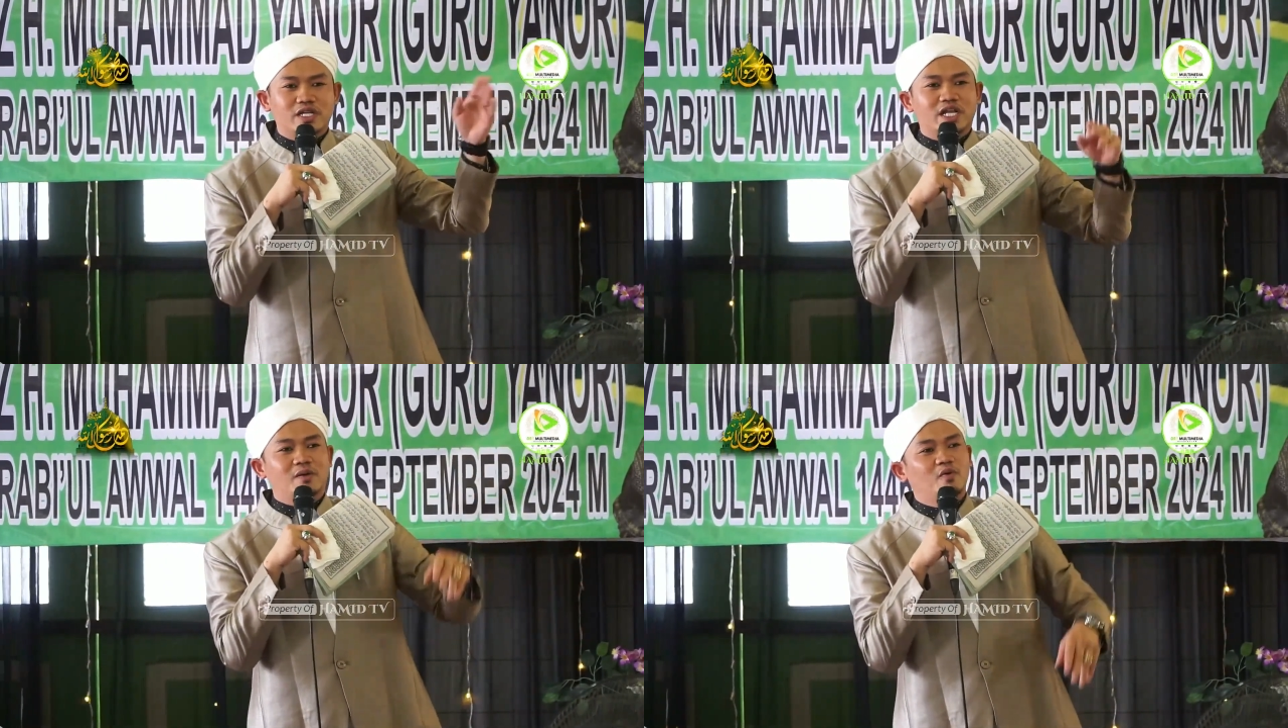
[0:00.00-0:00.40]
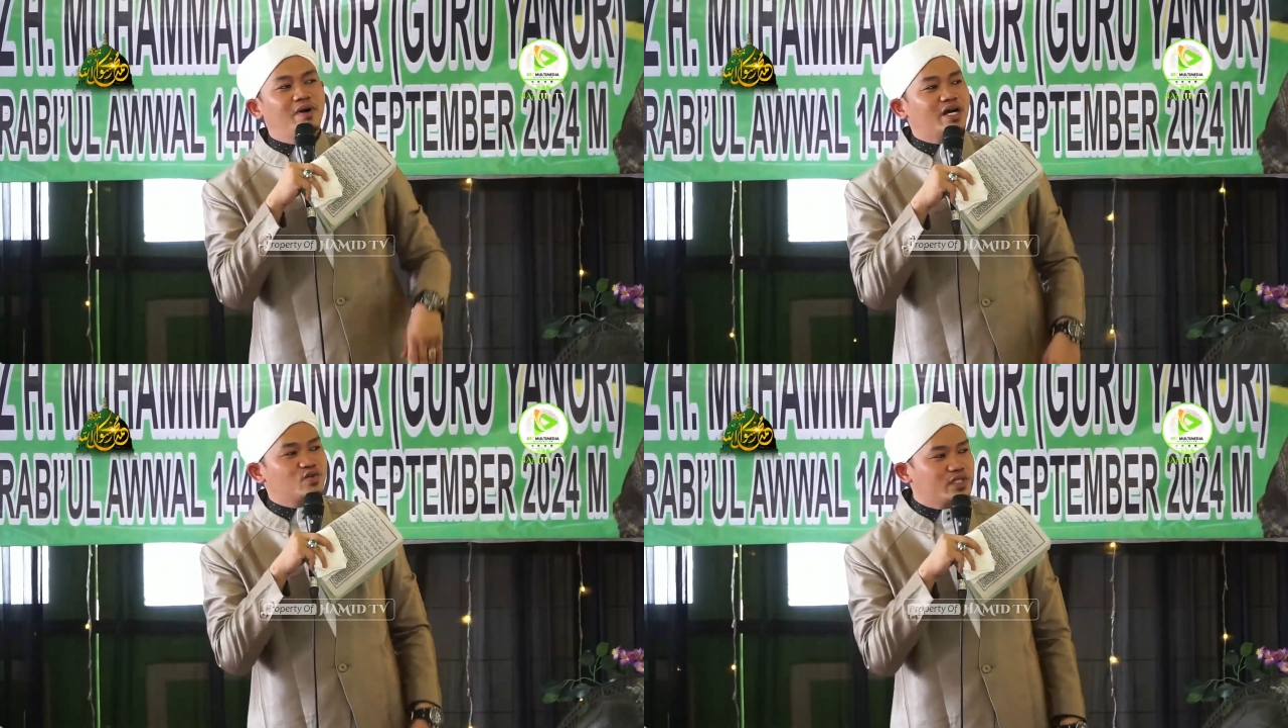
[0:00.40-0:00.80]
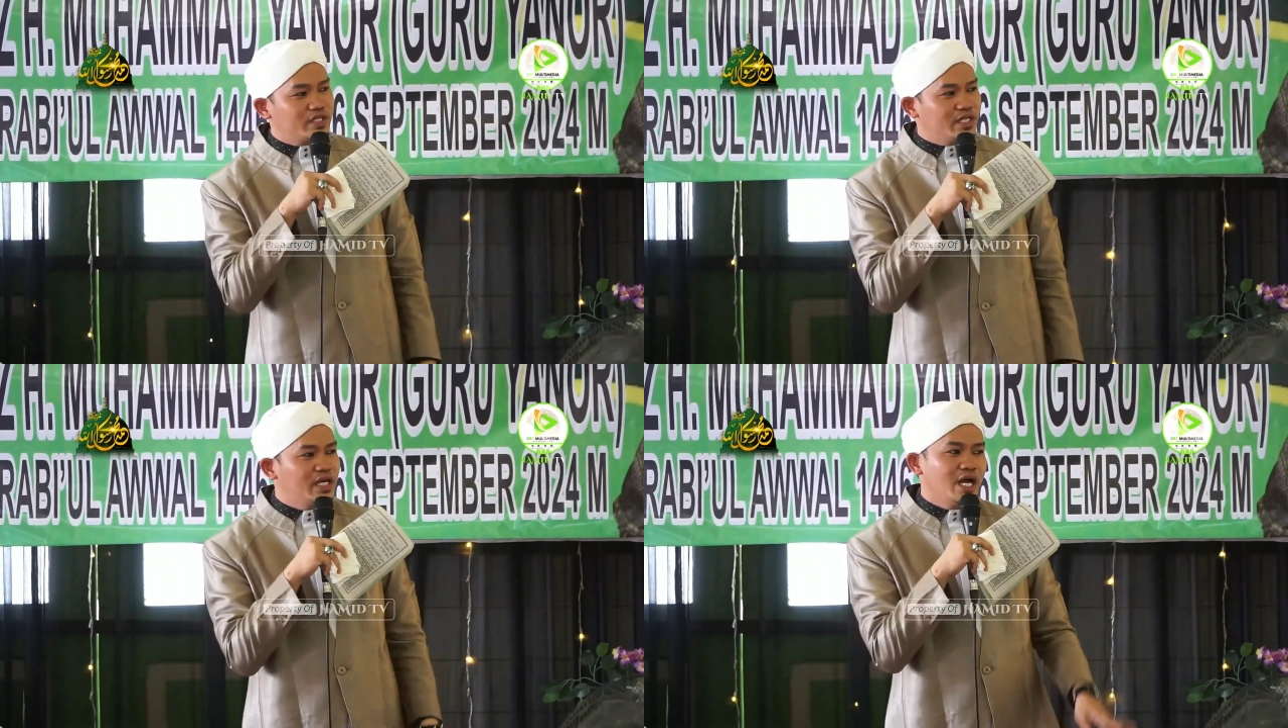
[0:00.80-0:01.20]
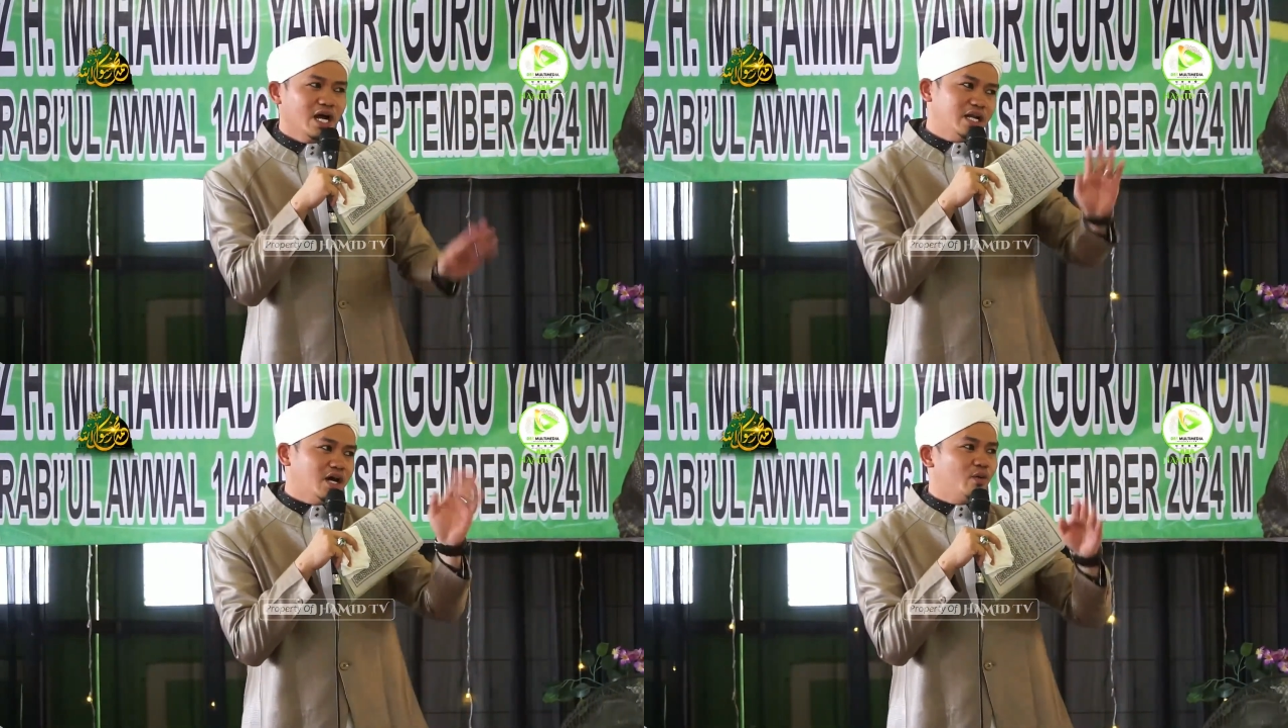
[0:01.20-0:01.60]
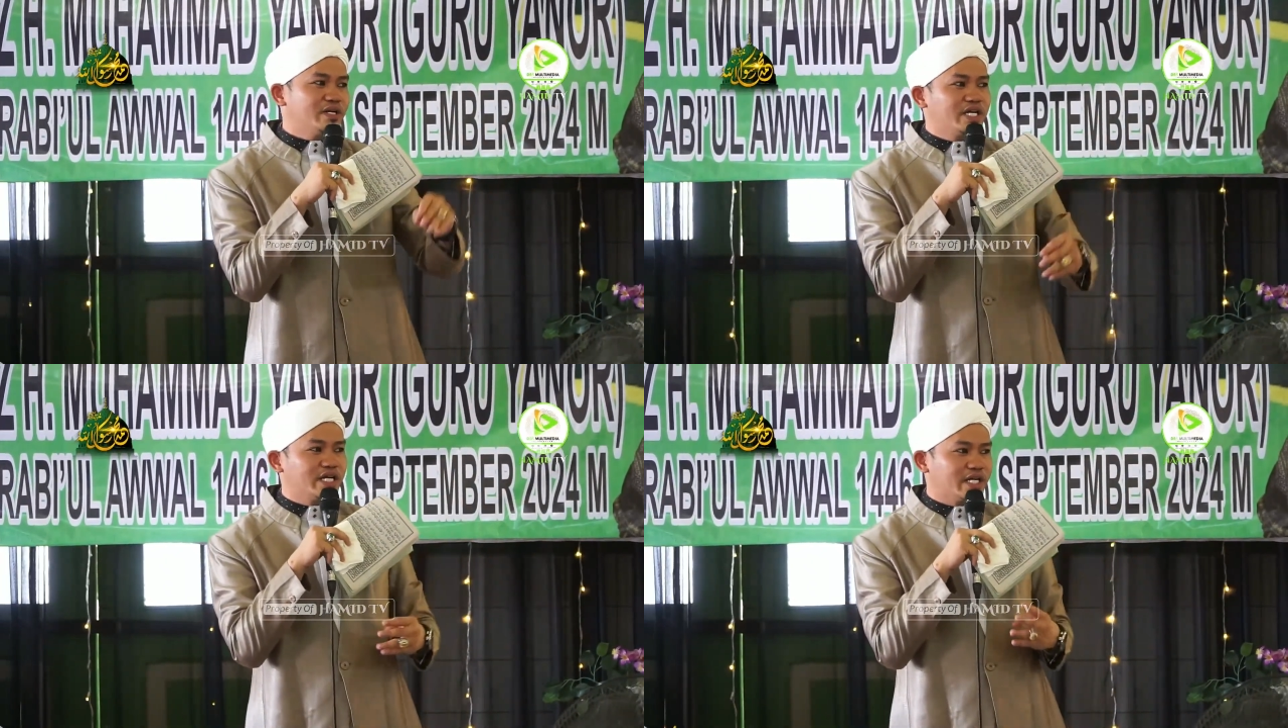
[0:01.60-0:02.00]
dari Abu Bakar Siddiq kada
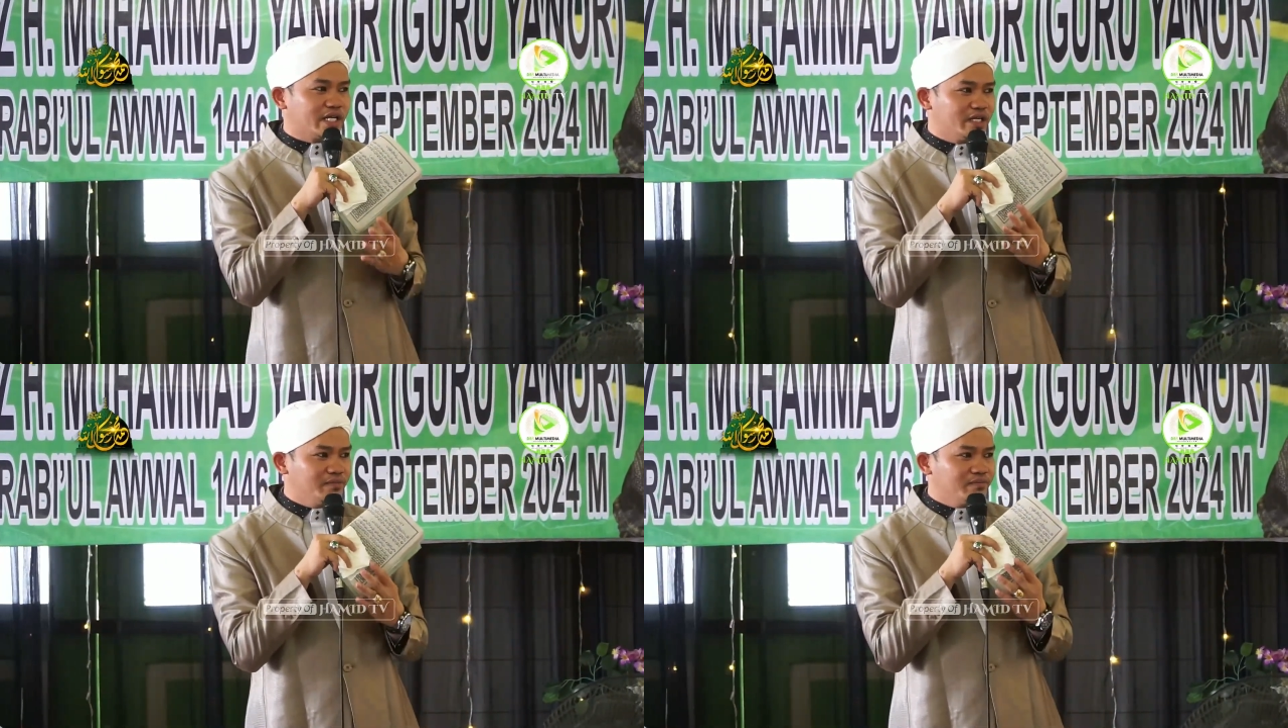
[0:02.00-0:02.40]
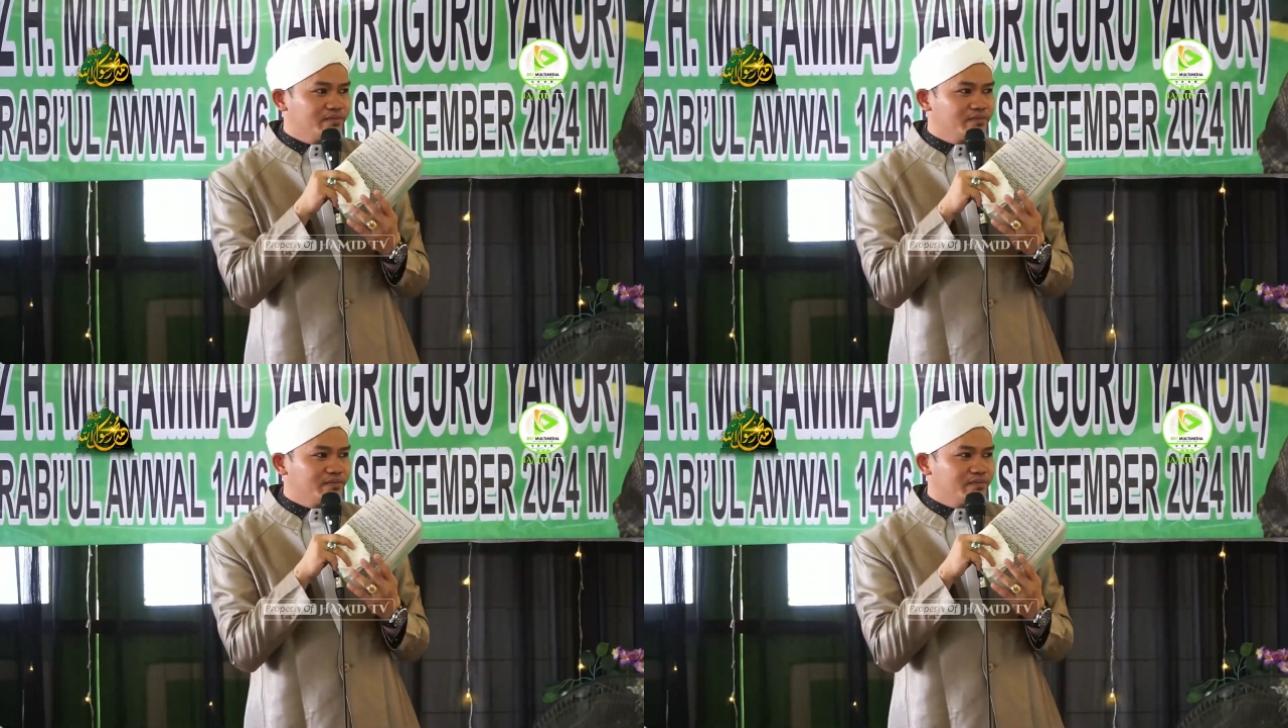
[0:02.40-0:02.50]
kawa dihiri